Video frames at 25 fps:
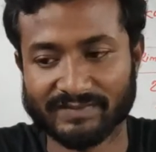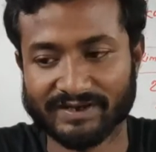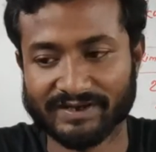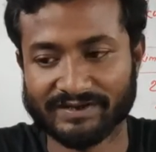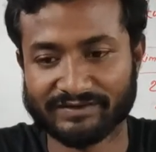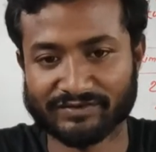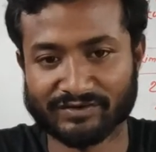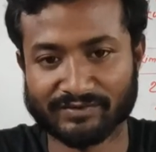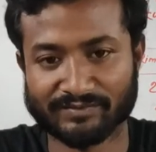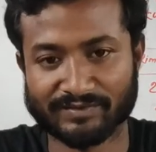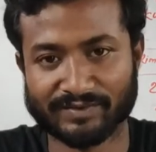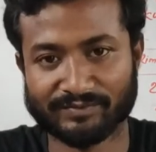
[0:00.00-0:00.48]
এই
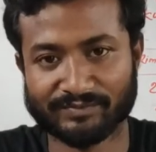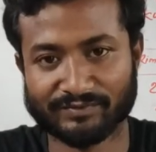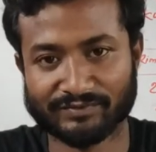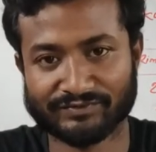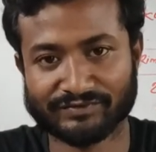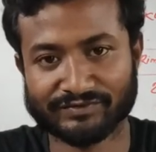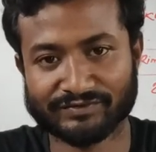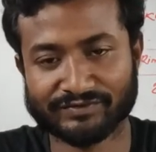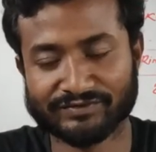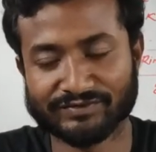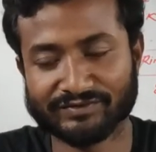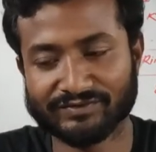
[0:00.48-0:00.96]
সময়
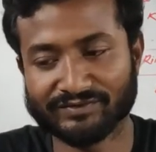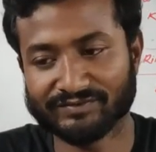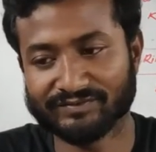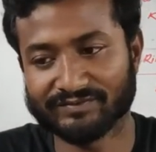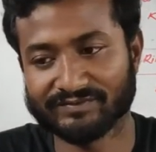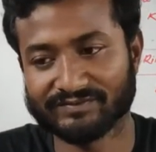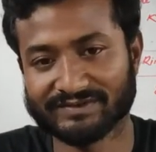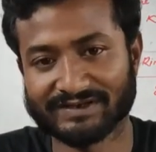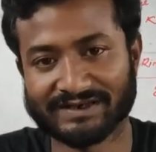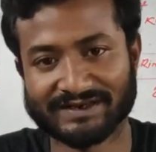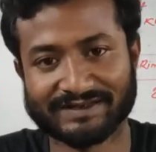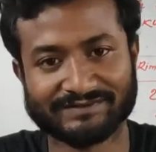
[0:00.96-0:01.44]
পর্যন্ত
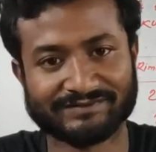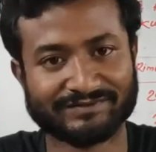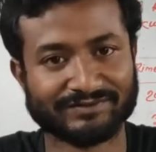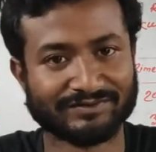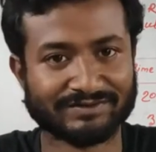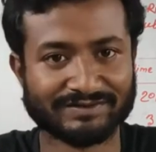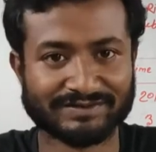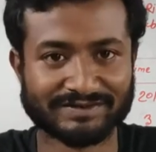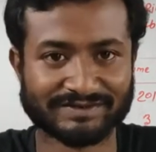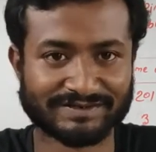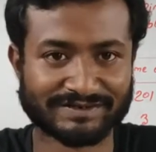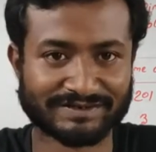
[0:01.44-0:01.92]
জাহাজ
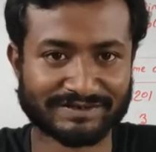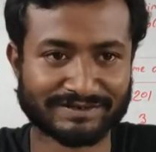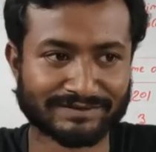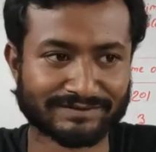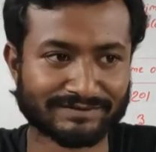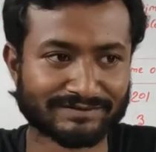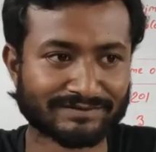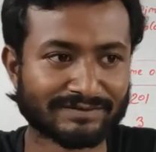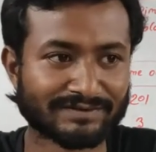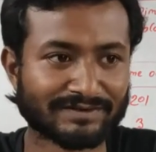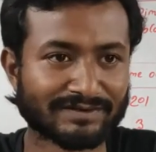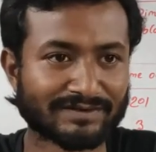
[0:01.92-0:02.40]
চলতেছে না
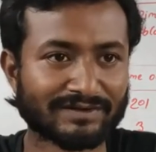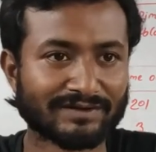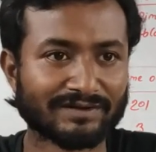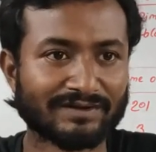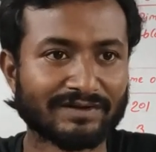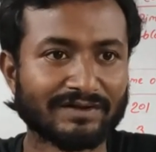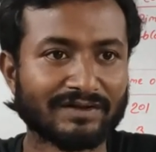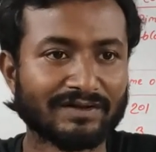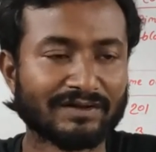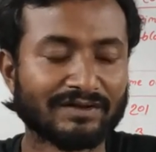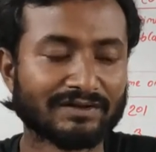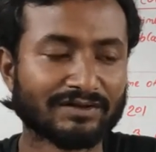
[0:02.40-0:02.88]

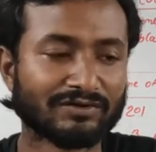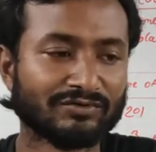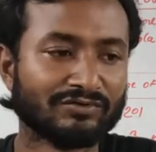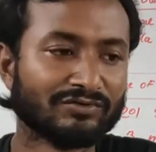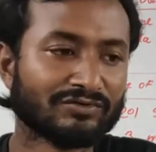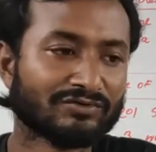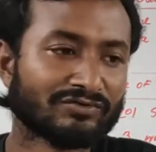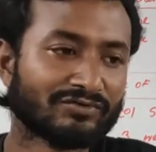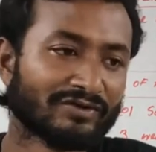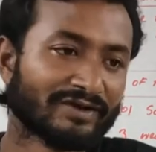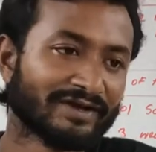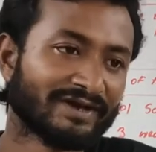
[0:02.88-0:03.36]
তো
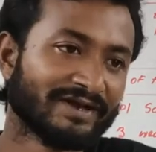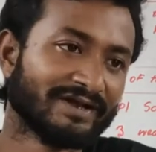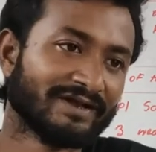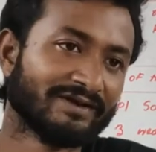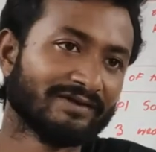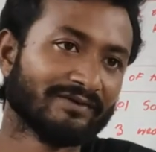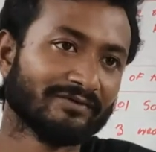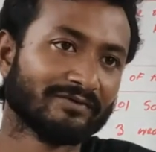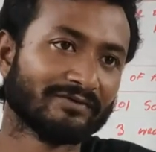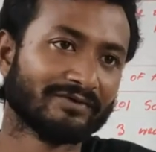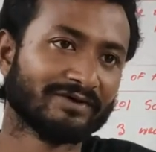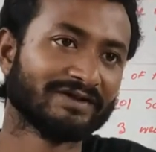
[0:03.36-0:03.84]
হুট করে
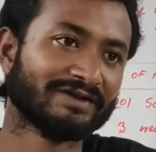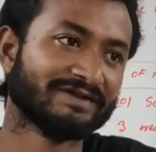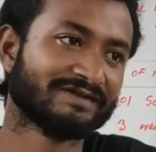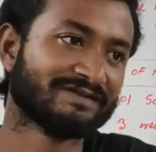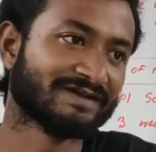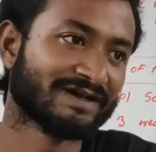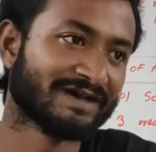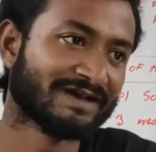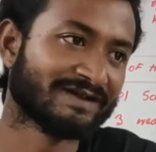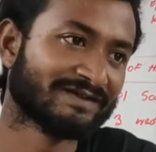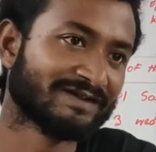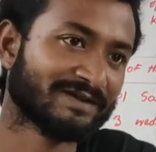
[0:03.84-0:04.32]
ওই
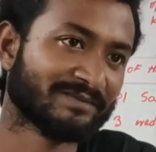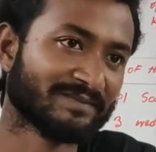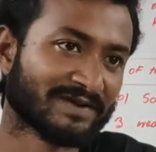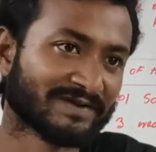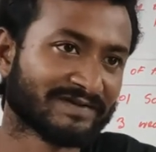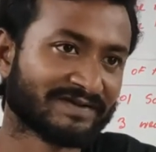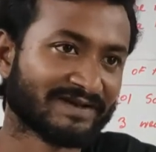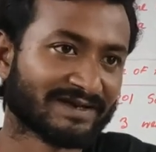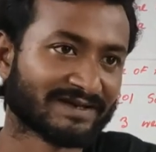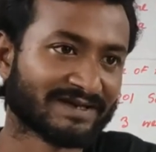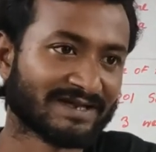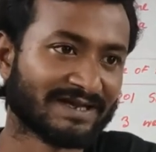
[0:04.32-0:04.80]
জাহাজের
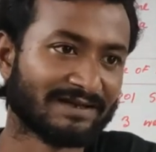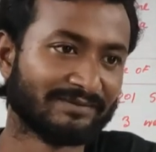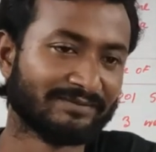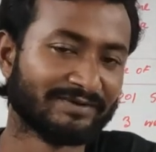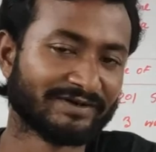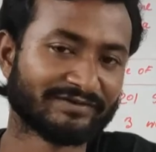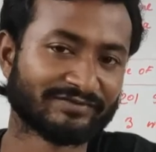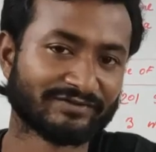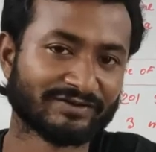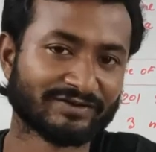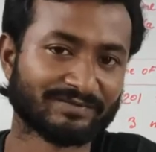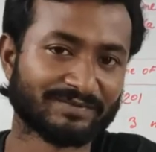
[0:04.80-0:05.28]
পাশে একটা
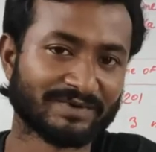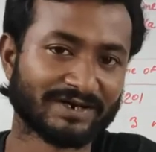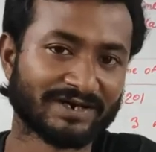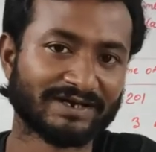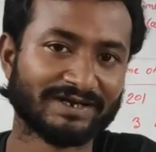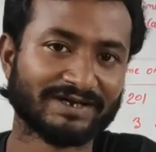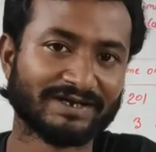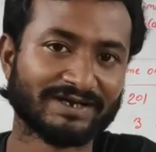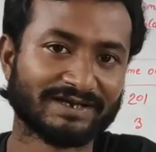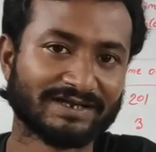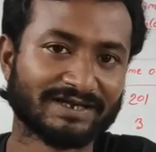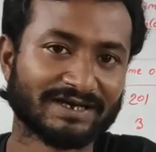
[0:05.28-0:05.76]
অ্যালবেট্রস
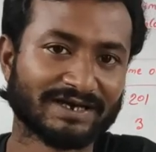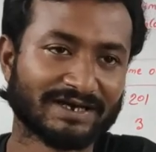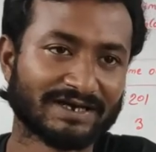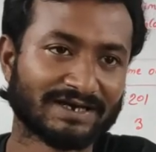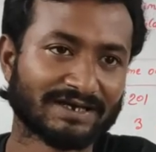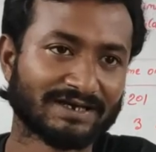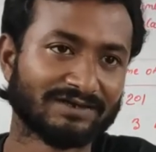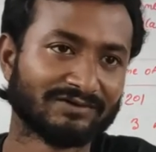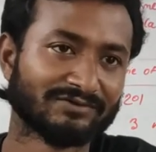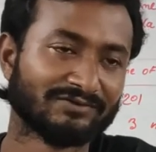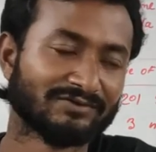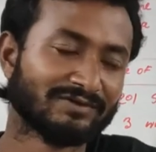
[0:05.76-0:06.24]
পাখিকে দেখা
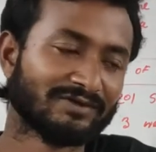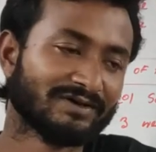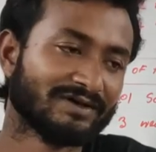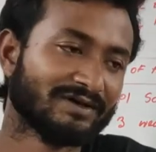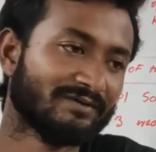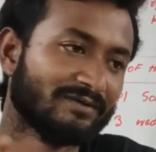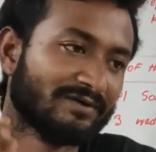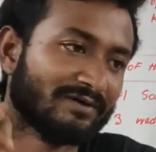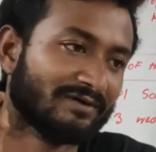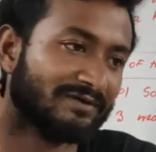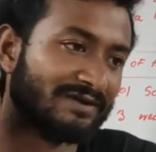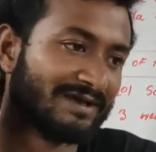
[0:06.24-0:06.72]
গেল
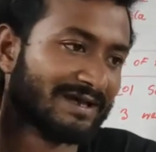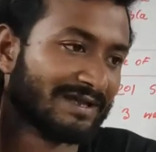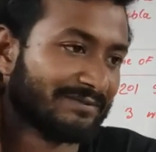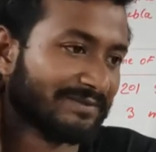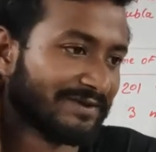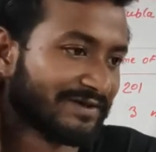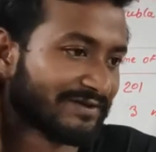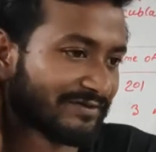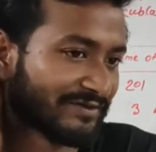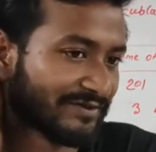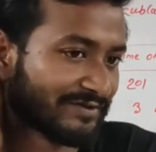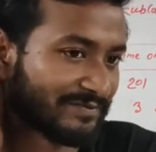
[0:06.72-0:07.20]
এবং ওই
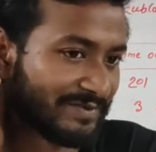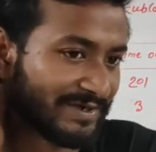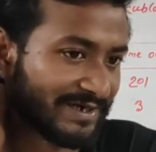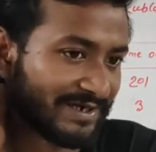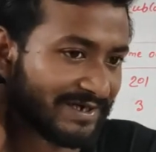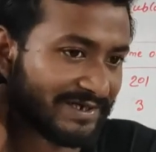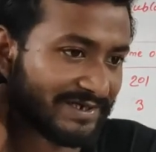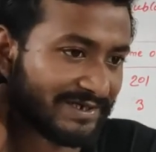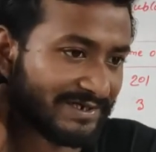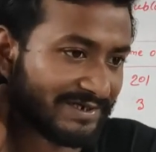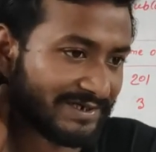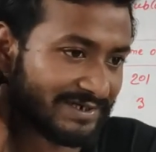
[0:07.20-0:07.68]
অ্যালবেট্রস
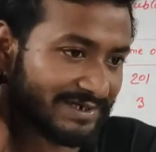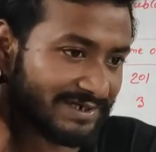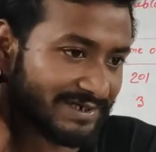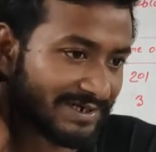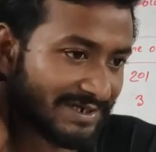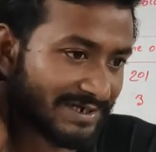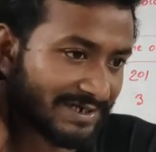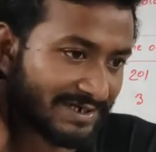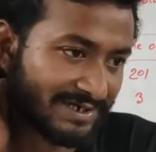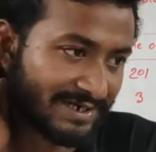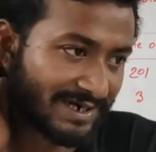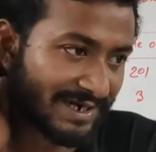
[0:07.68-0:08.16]
পাখি
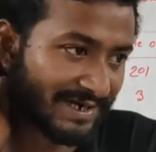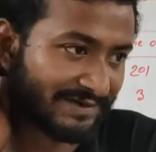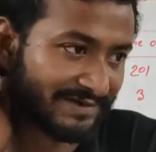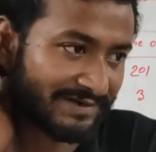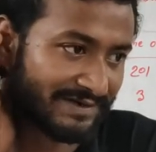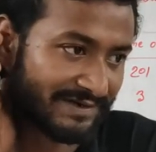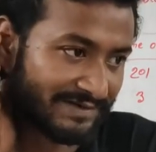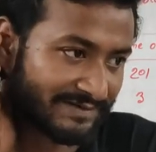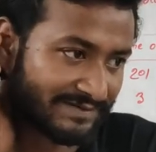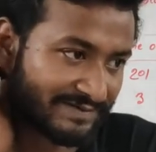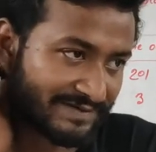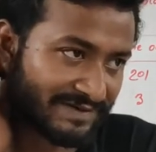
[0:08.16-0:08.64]

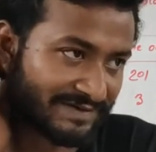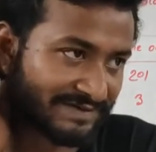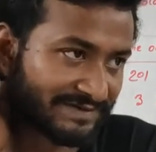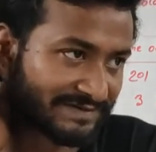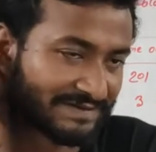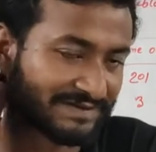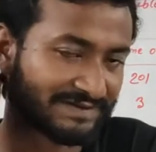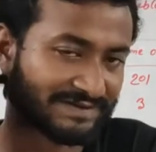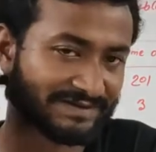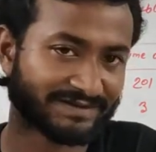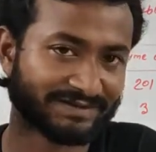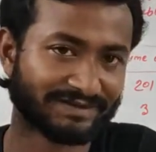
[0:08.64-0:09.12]
আইসার সাথে
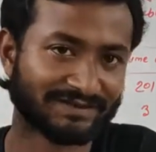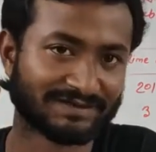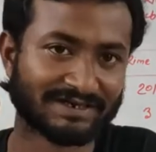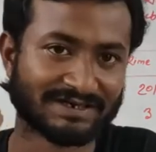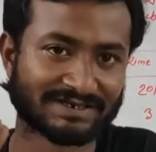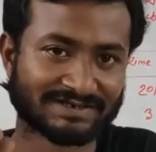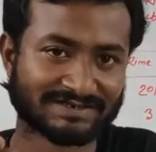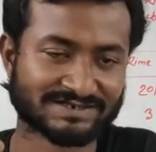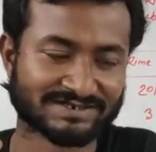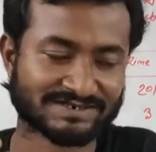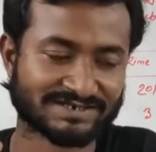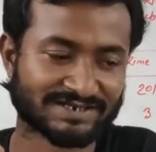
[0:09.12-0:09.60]
সাথে
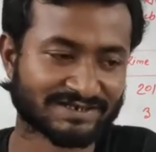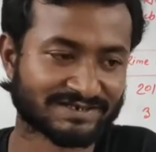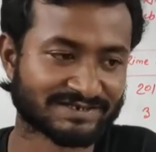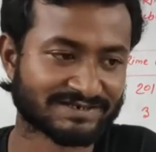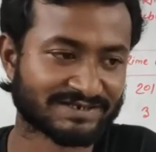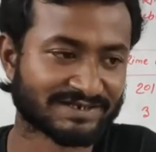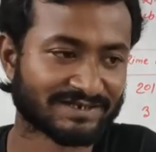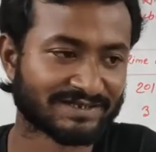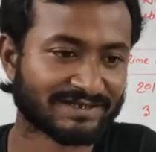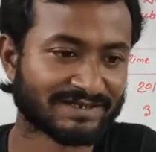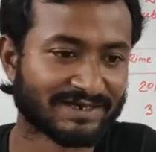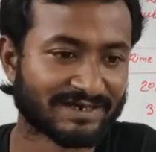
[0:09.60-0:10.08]
আসার সাথে
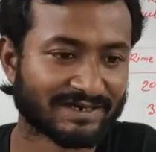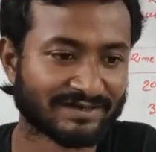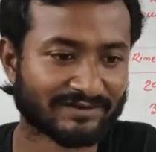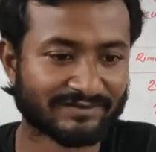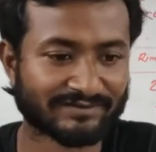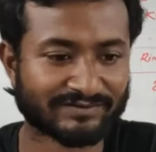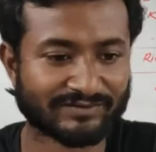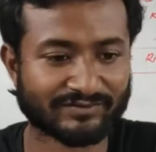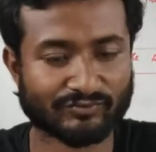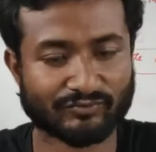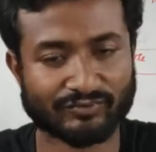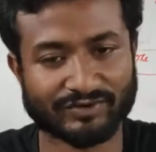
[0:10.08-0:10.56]
সাথে দেখা
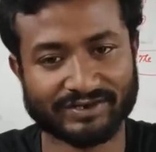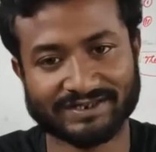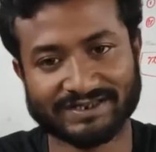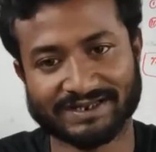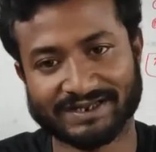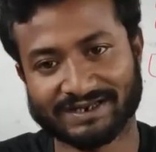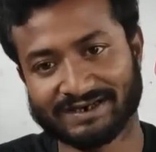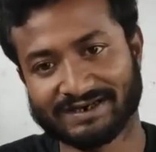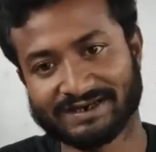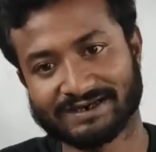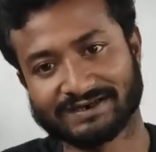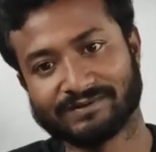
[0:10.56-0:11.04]
গেলো যে
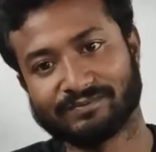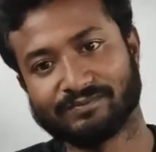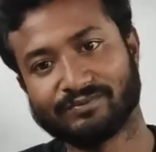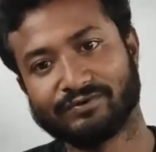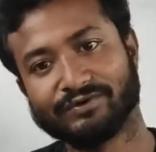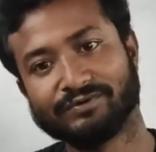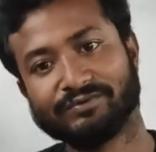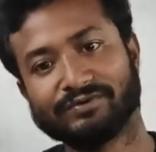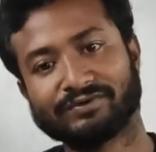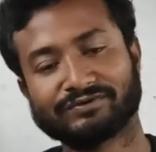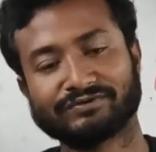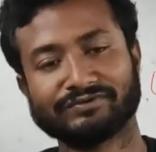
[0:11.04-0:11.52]
ওয়েদারের একটা
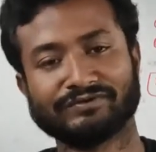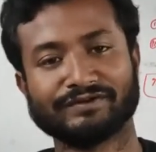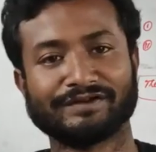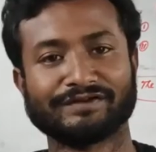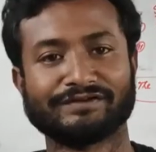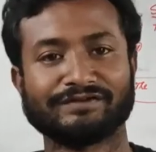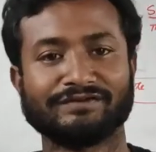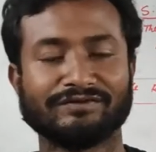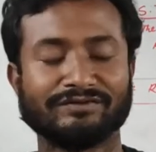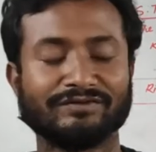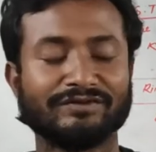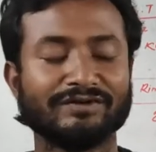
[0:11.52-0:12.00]
পরিবর্তন
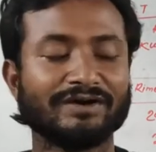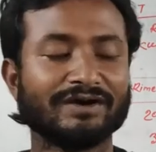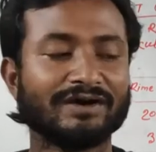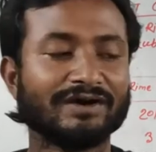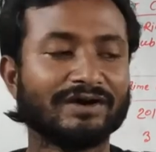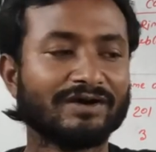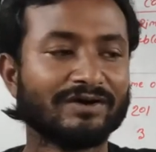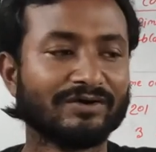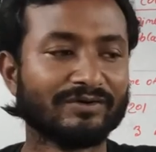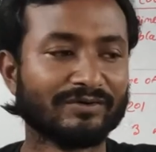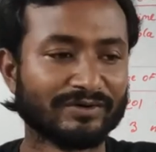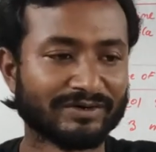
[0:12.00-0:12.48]
আসলো
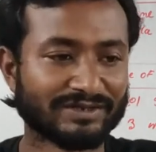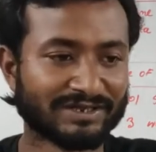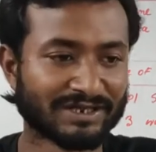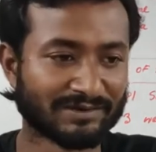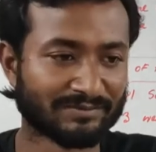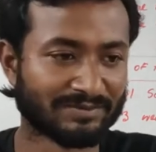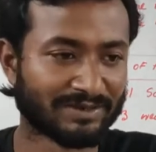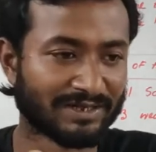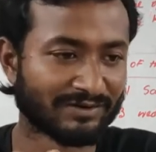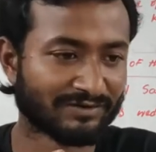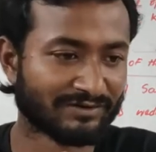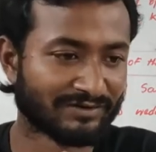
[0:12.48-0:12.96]
ওয়েদার
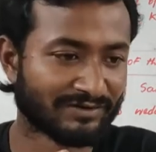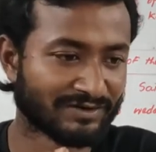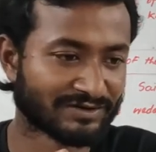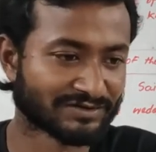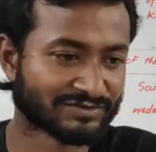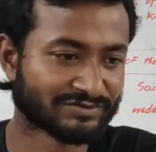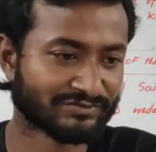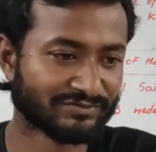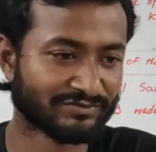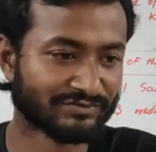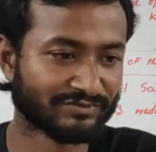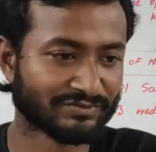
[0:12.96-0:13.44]
ভালো হওয়া
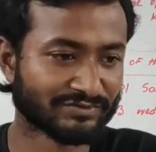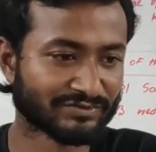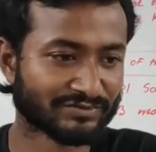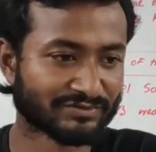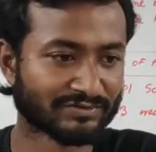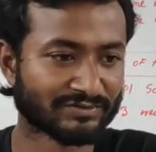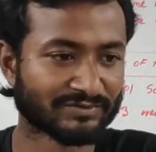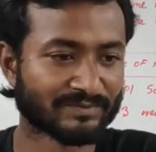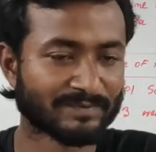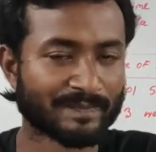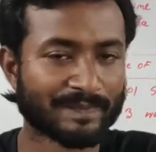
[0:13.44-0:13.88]
শুরু করলো